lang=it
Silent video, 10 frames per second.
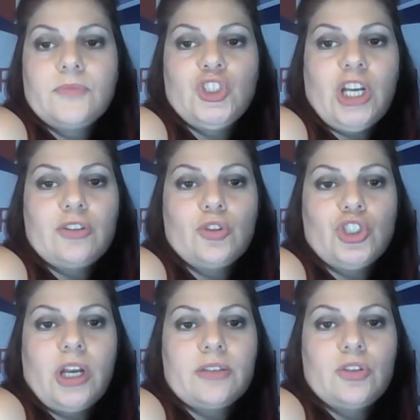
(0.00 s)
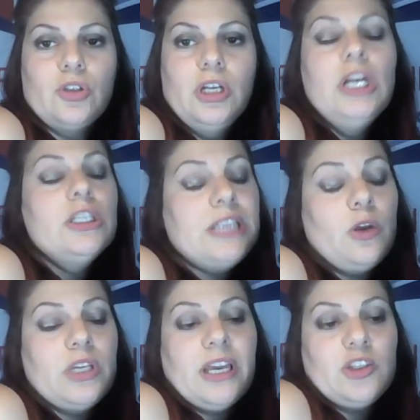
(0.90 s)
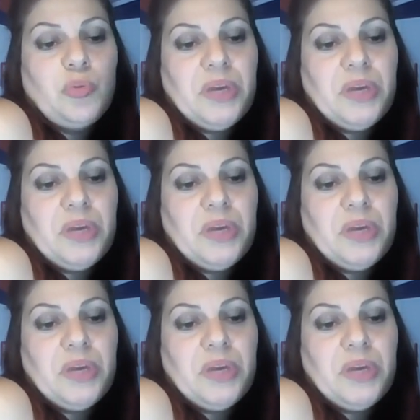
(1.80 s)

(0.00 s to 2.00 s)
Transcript: Certo, certo. Te lo chiedo mm.